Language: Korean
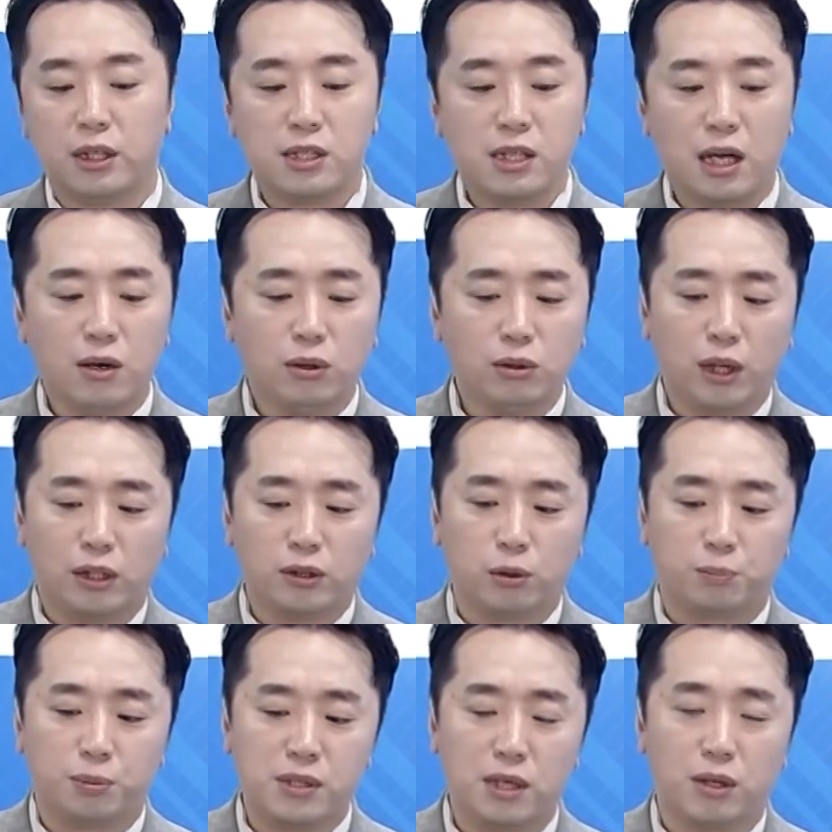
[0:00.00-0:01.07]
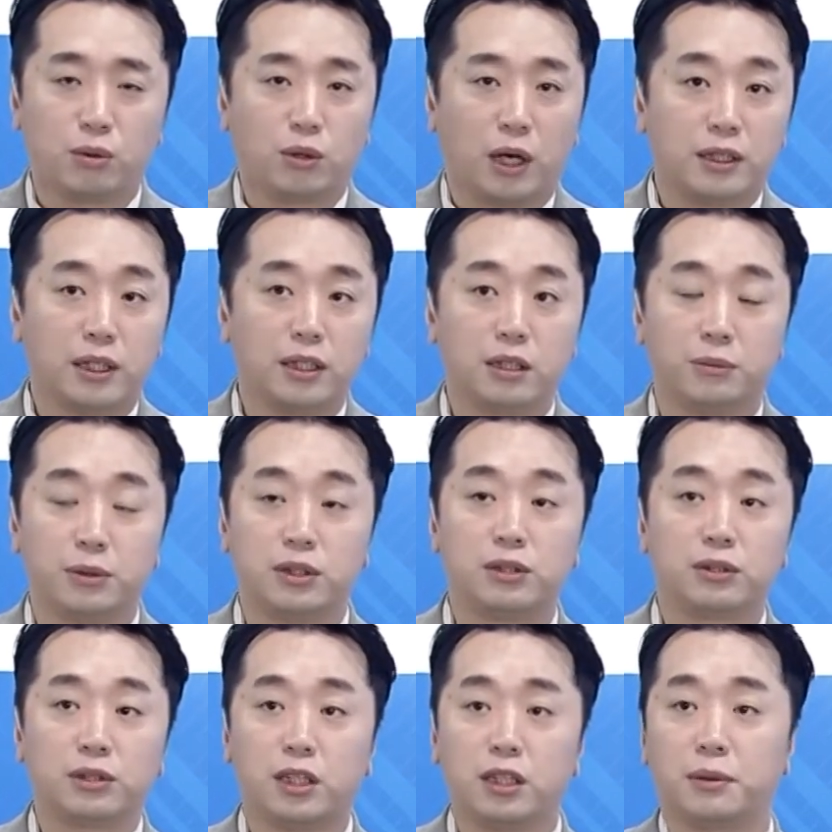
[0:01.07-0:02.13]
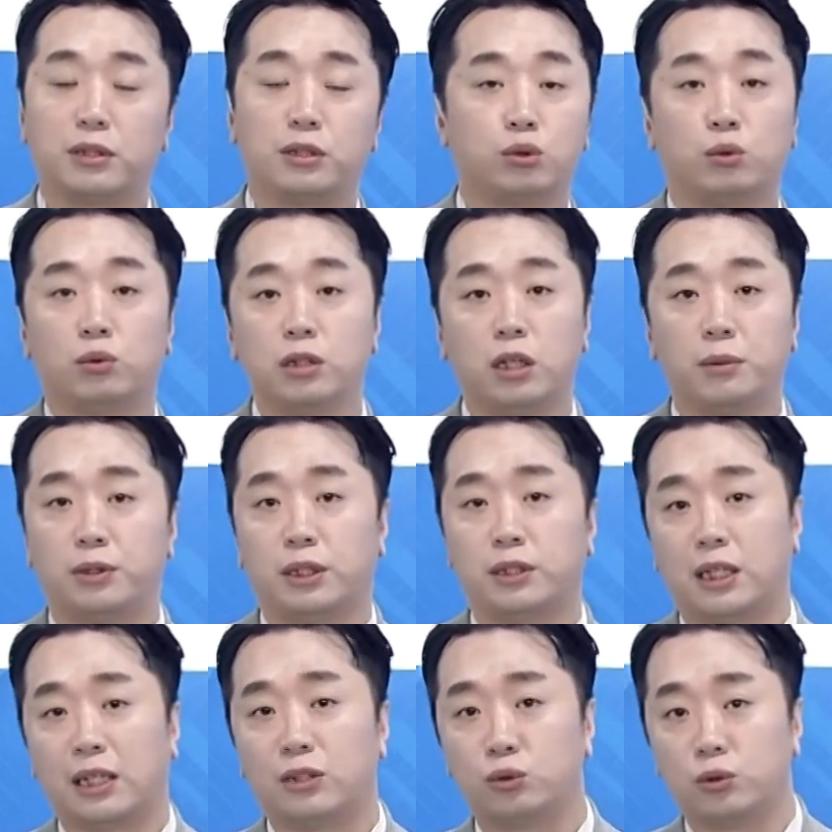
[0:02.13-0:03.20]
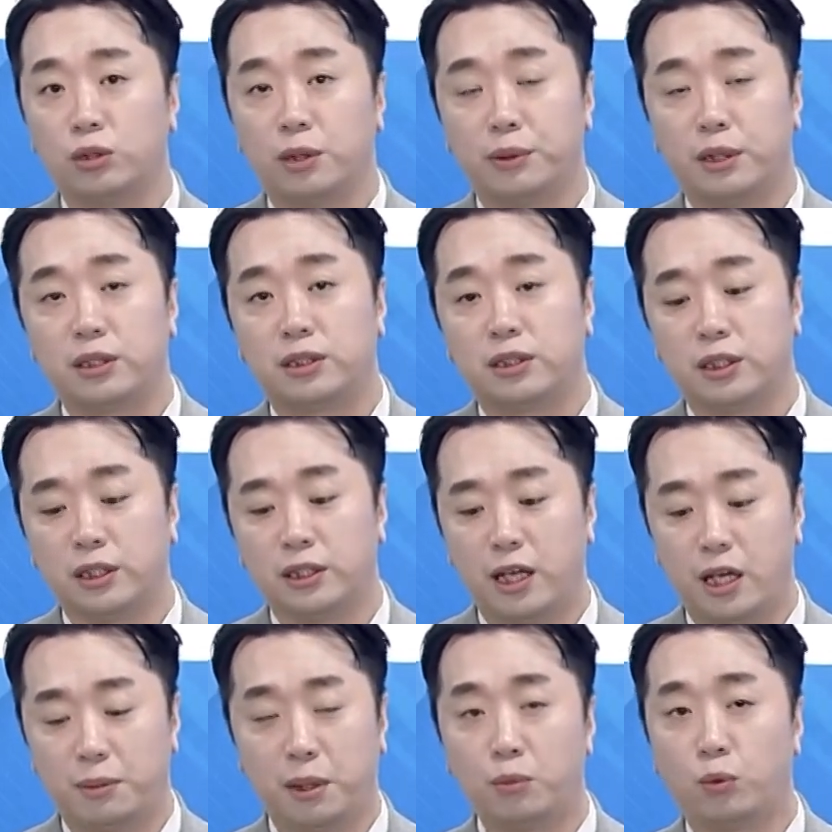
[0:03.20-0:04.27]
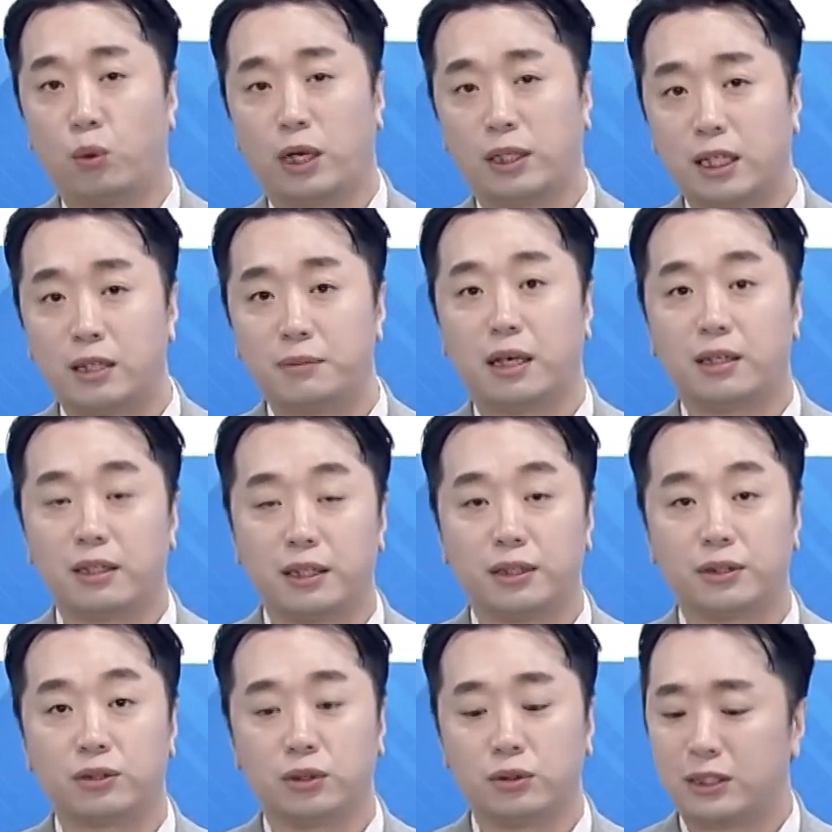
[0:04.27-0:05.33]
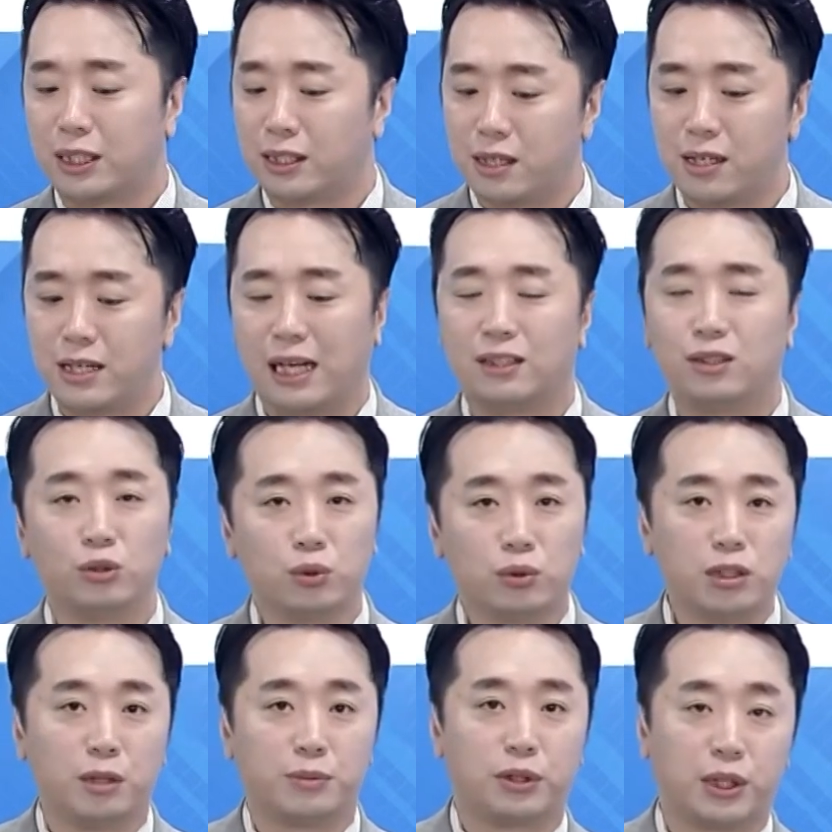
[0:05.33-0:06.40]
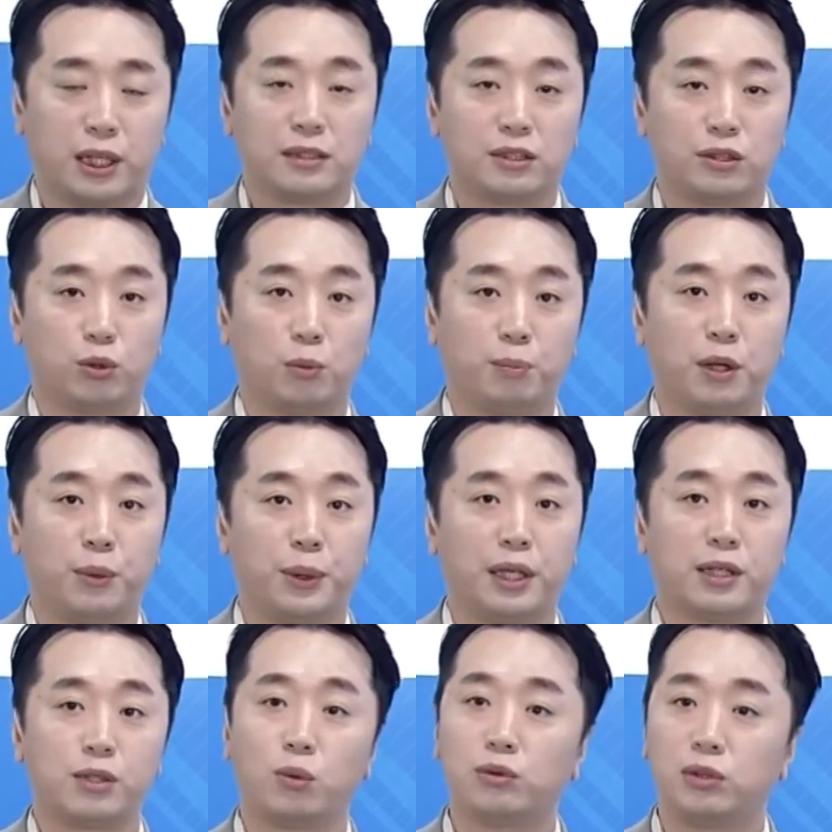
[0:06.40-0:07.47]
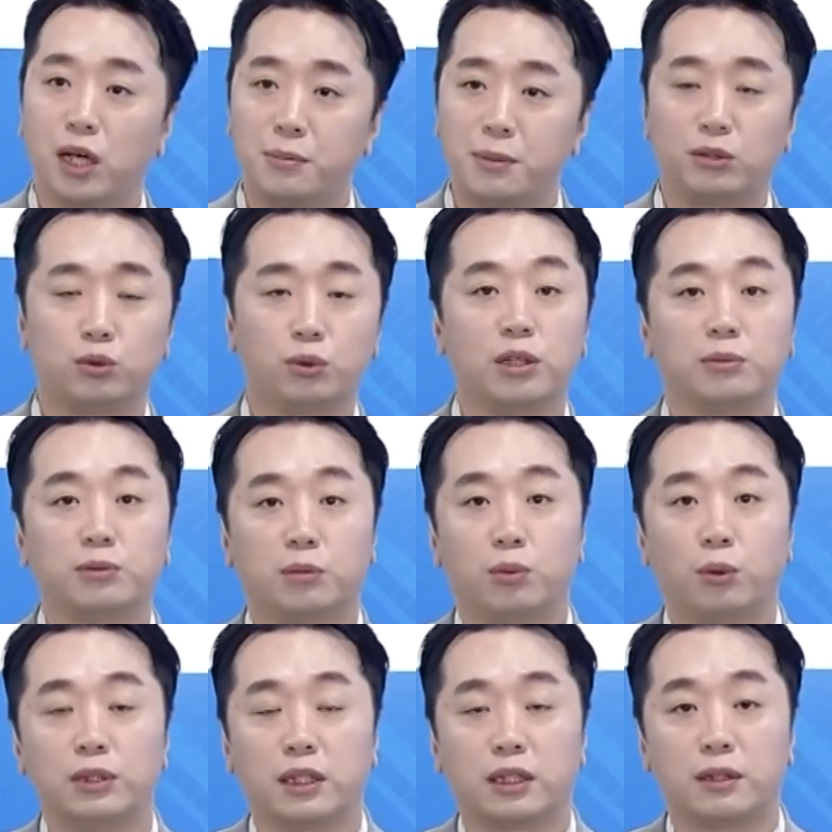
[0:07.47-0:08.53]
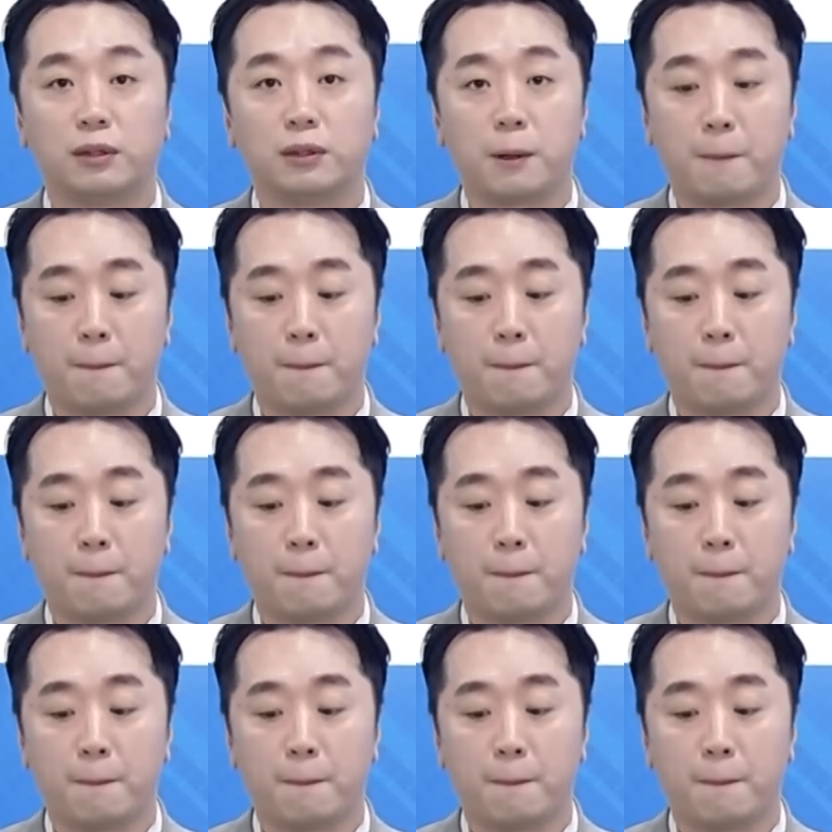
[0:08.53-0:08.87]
싼 것도 아니고 네. 비싼 것도 아니기 때문에 시청자님한테 좋은 기업이 될지 안 좋은 기업이 될지는 애매모호하다 이 말이에요. 저는 제 생각에 안 좋은 네 기업이 될 가능성이 높아요. 왜? 손실 나면 안 좋은 기업처럼 아. 보이잖아요.